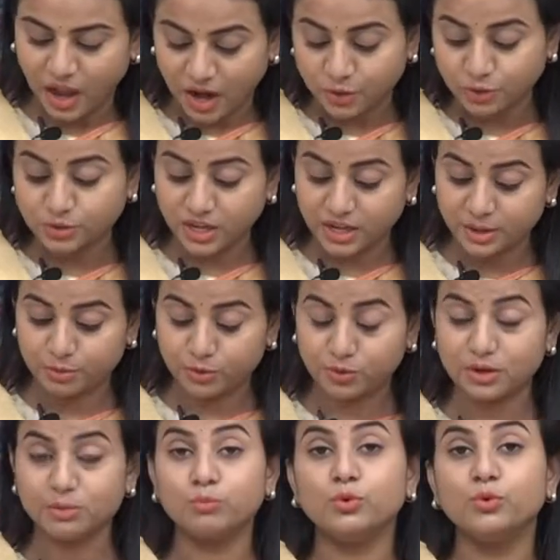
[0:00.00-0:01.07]
అడుగుతారేమో
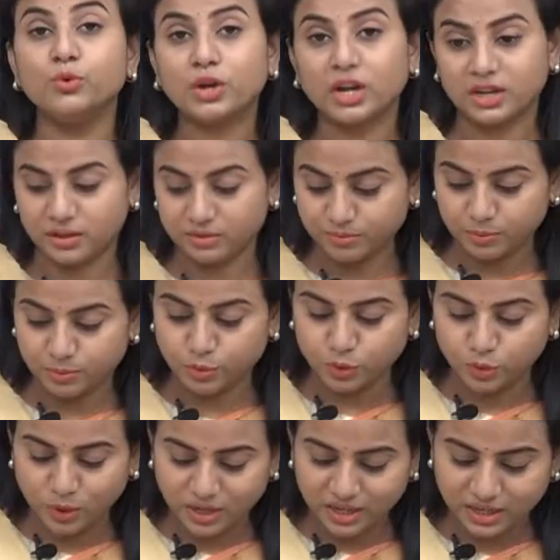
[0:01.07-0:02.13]
కూడా బ్లూ కలర్
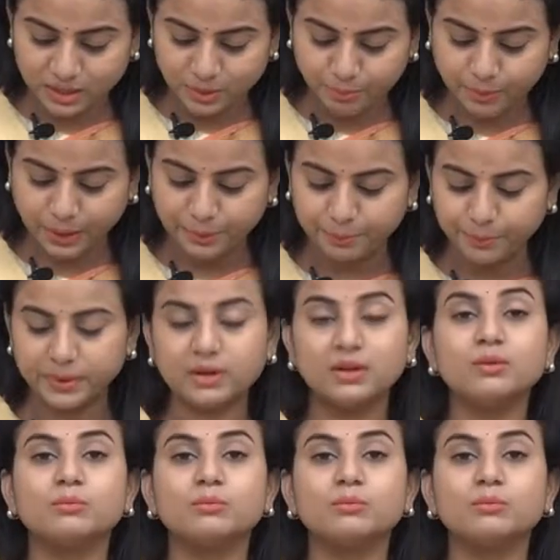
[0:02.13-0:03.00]
బ్లూ అంటే ఇది పర్పుల్